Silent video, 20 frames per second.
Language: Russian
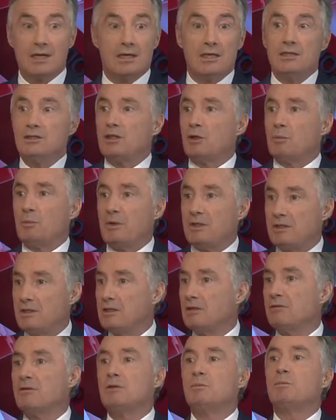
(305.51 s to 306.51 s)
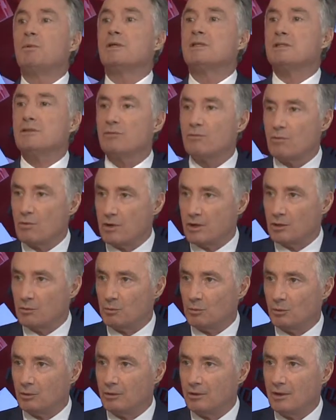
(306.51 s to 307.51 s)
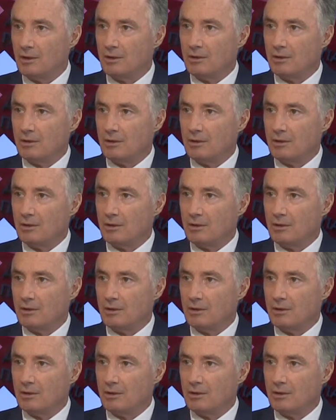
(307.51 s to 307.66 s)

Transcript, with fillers: интерпретировать по-своему.